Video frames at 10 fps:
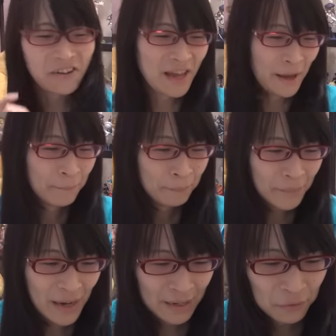構ね、
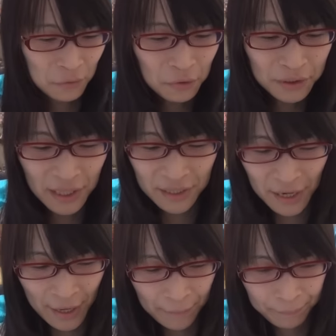ココちゃん
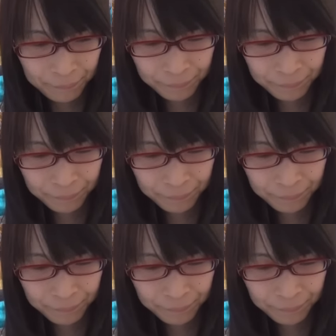ね、